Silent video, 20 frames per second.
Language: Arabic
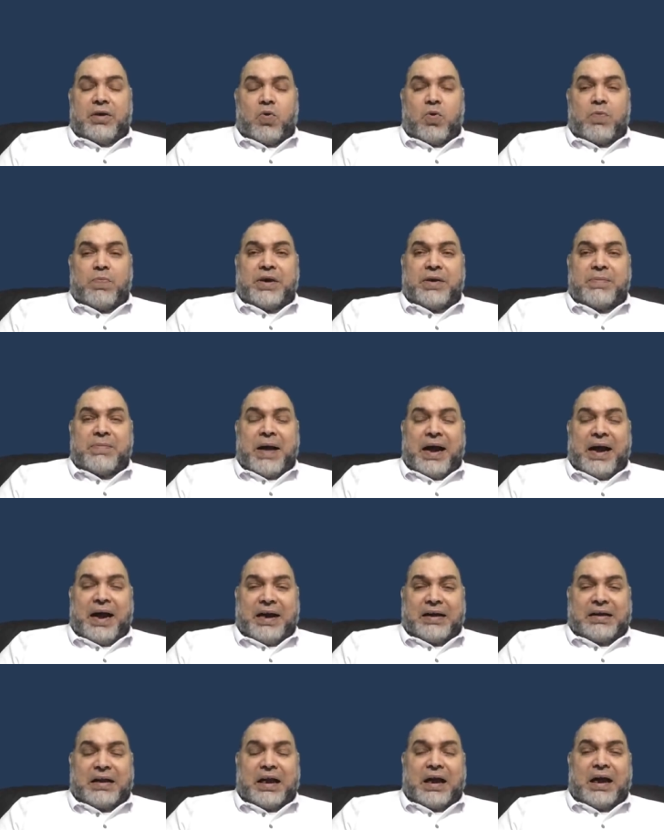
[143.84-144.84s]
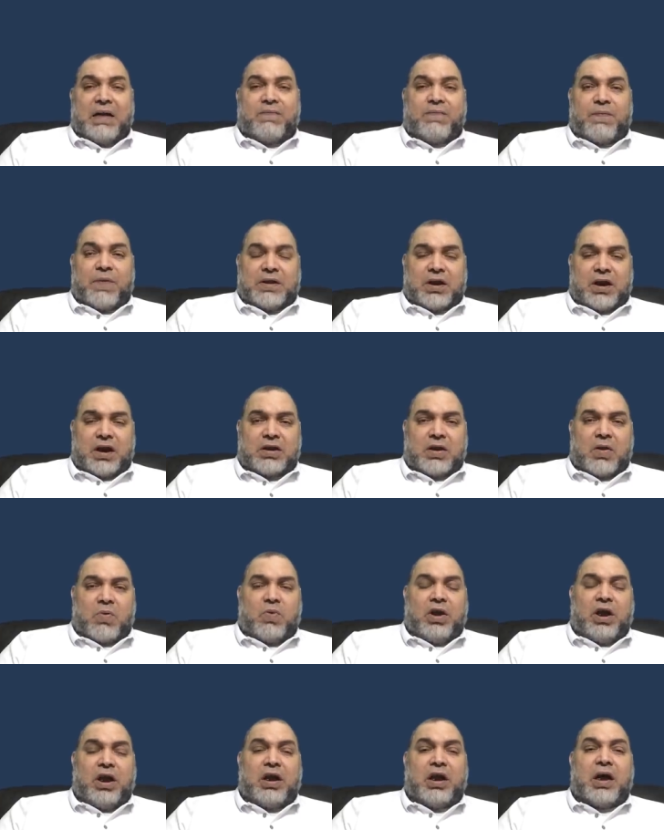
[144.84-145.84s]
وبمهد لها لفترة
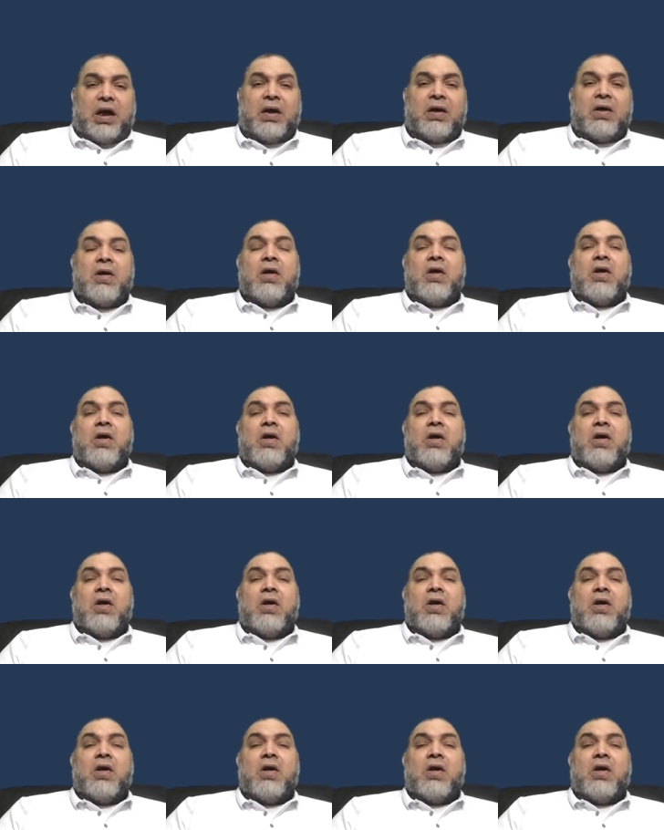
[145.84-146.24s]
طويلة